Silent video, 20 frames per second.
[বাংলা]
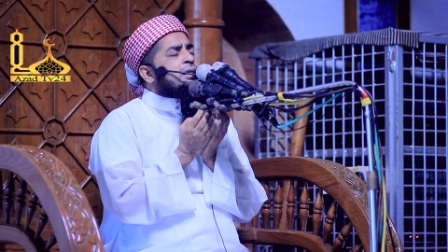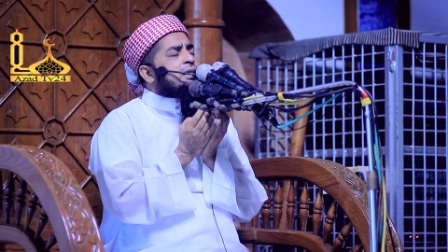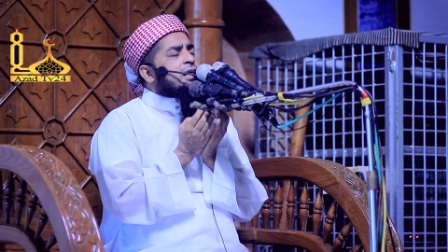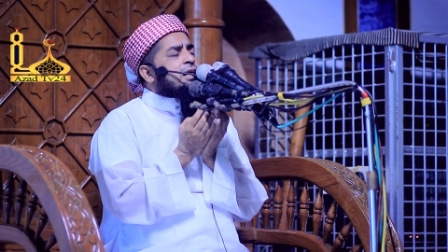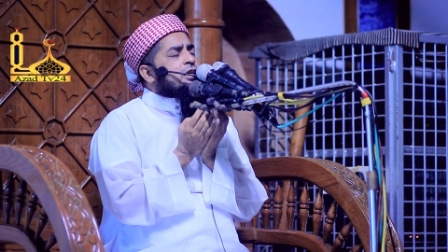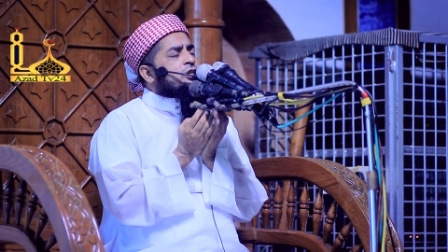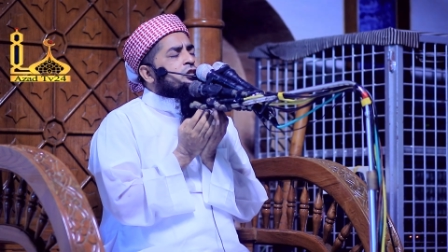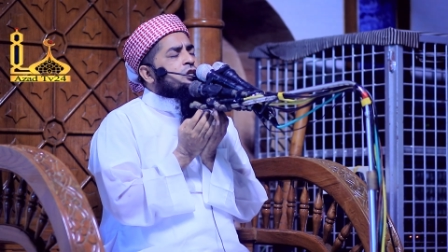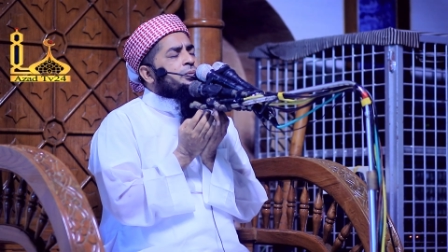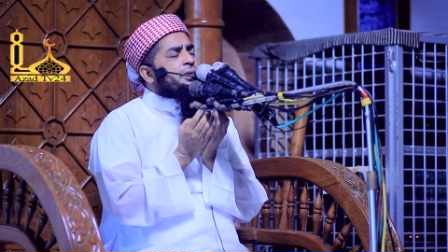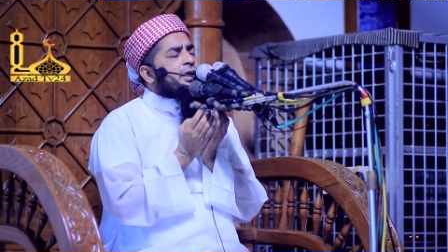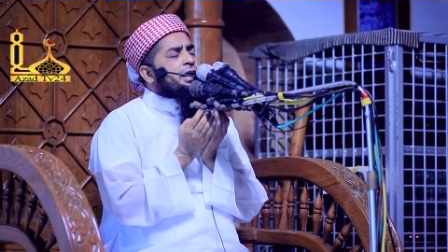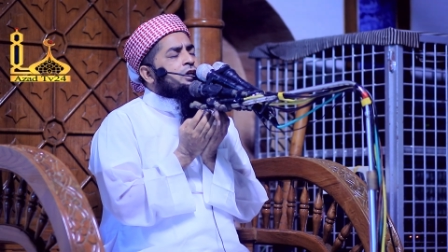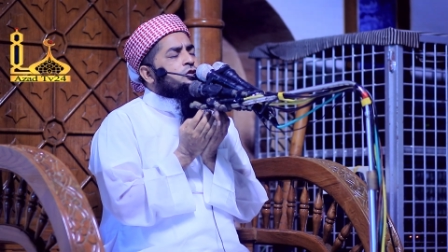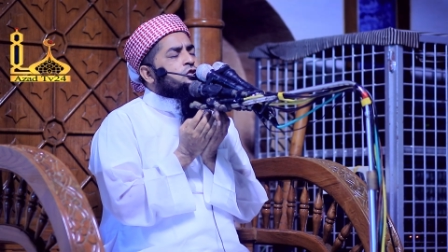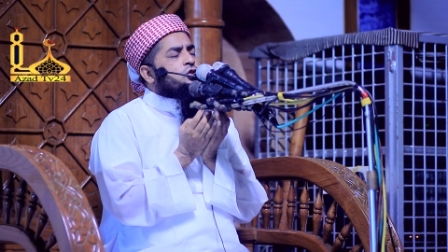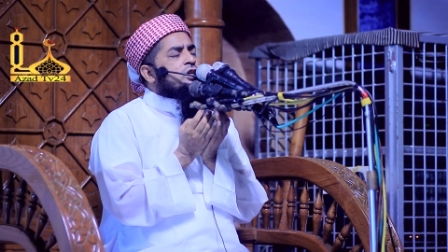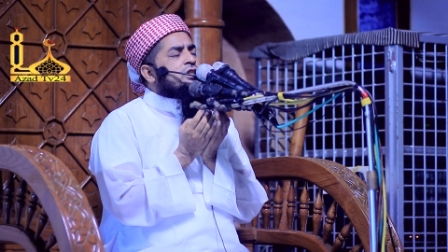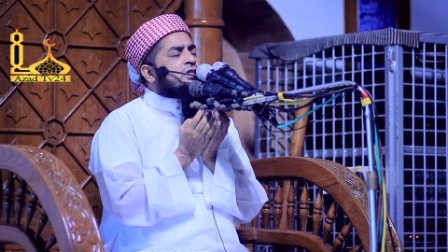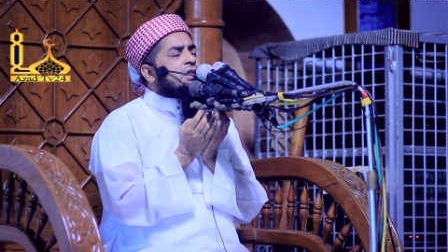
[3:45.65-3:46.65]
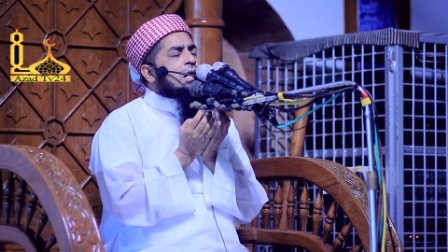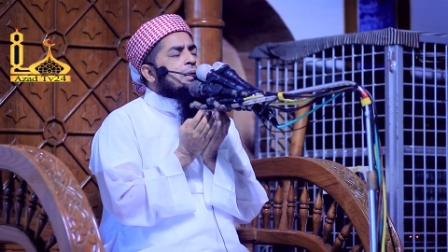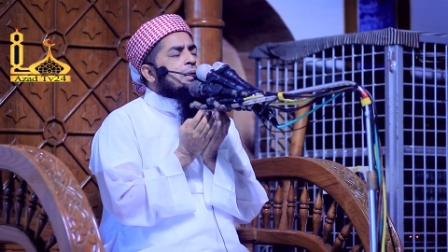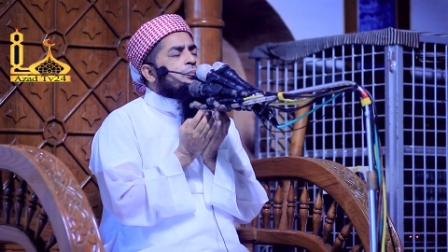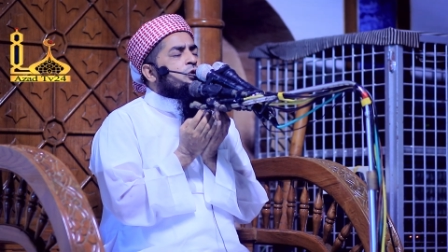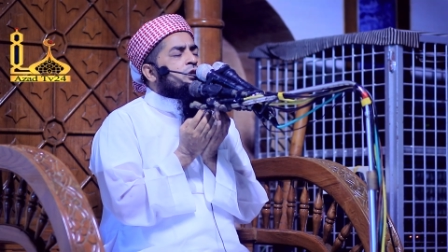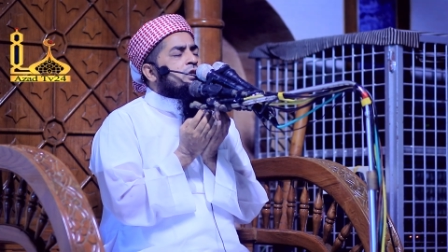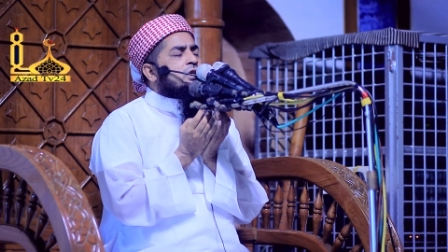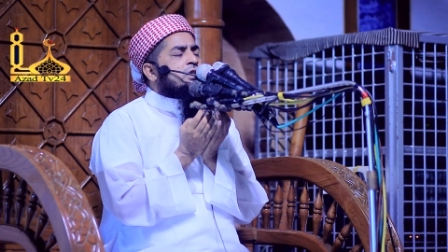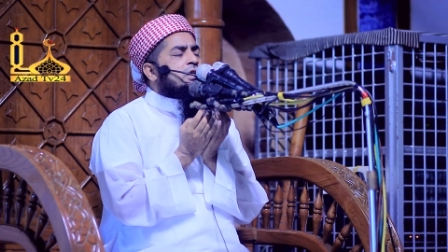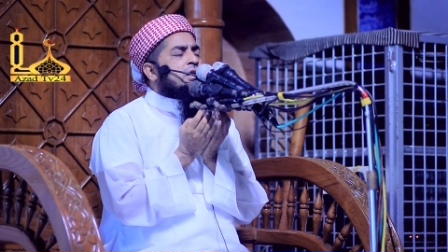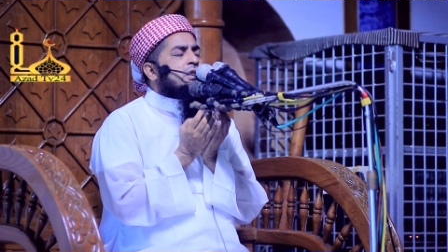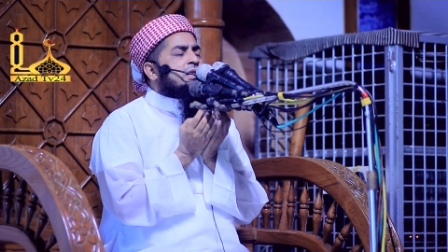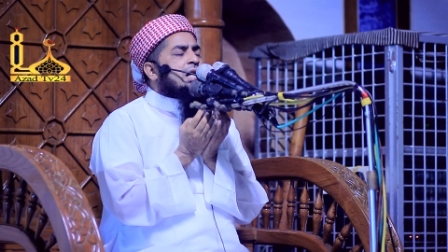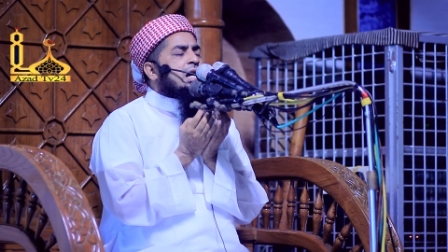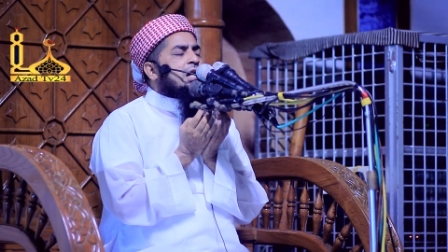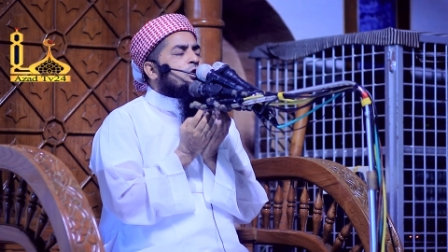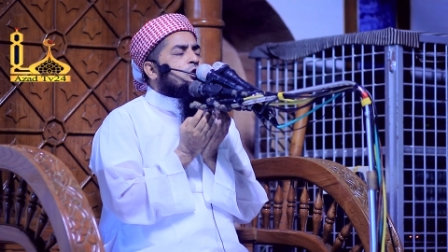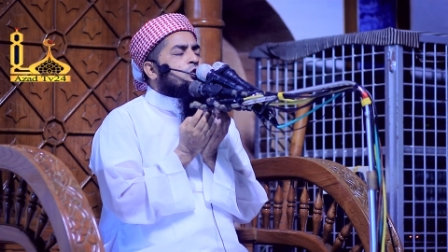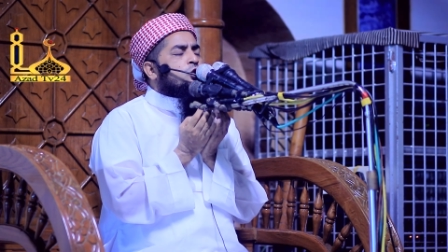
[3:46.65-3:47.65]
তাদের সবাইকে ইসলাম মধ্যে সে
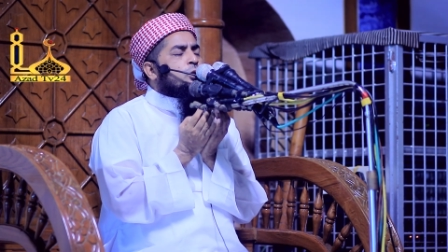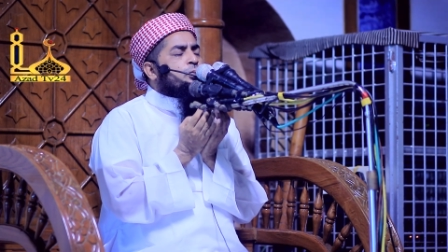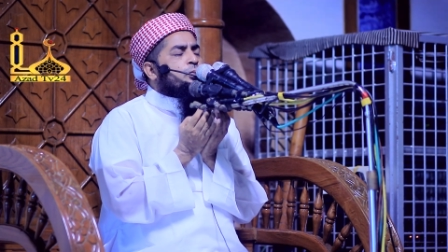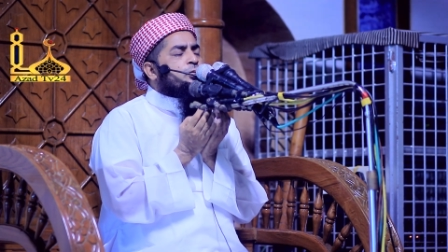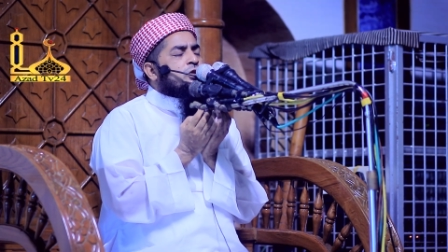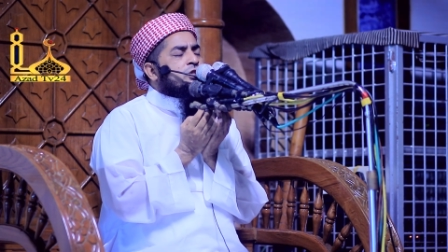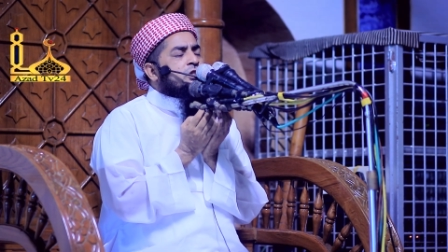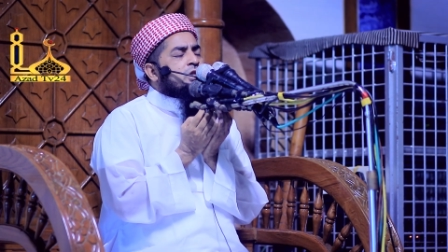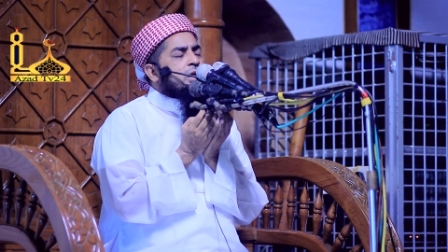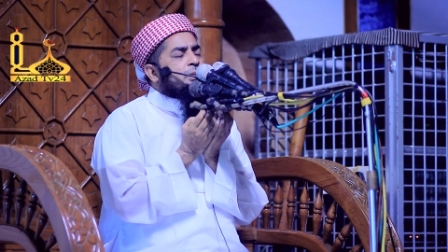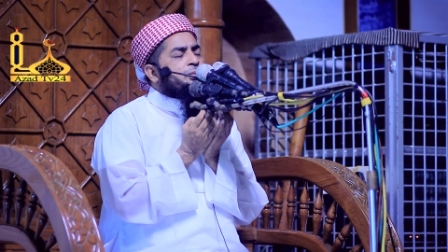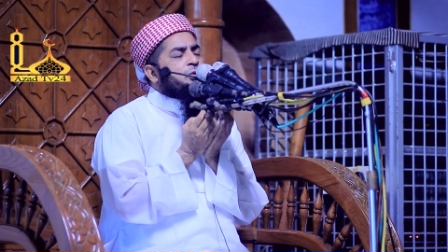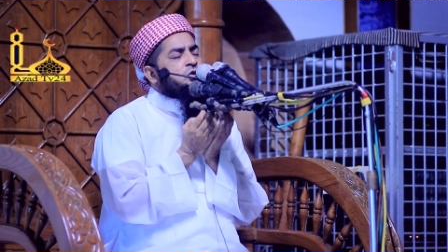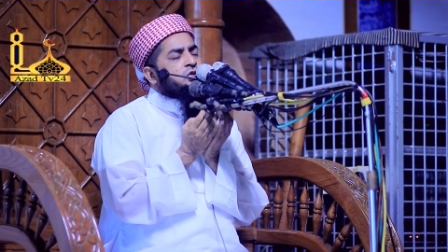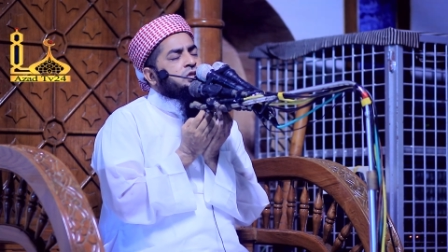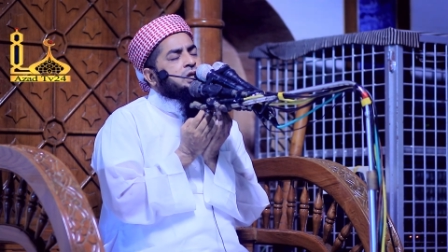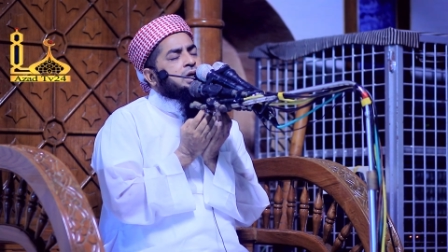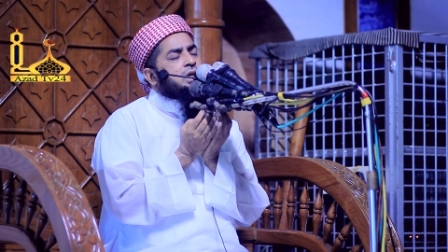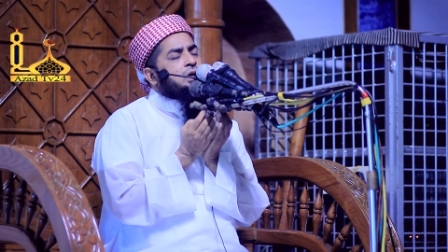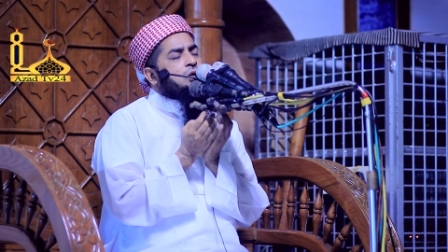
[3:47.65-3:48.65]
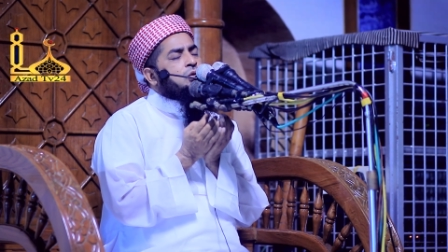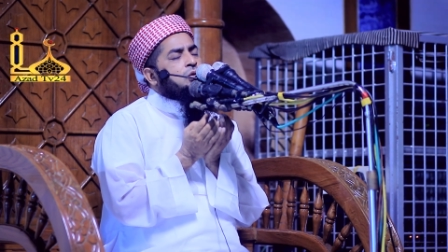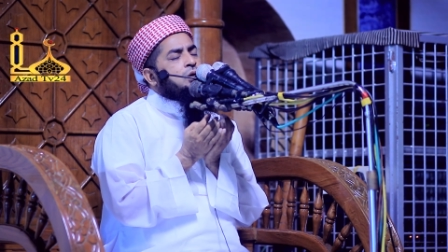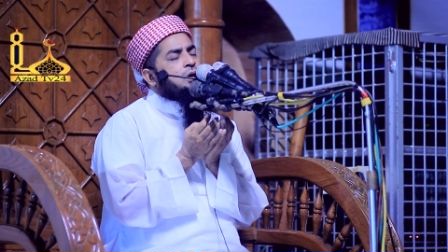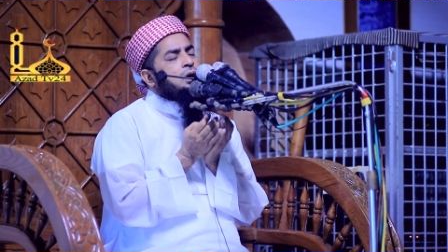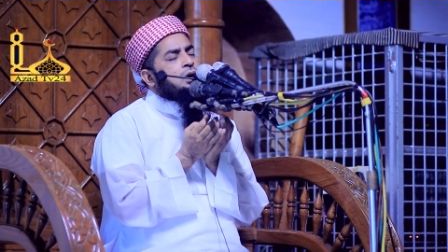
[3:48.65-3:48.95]
যার গন্তব্যস্থানে পৌঁছায় দাও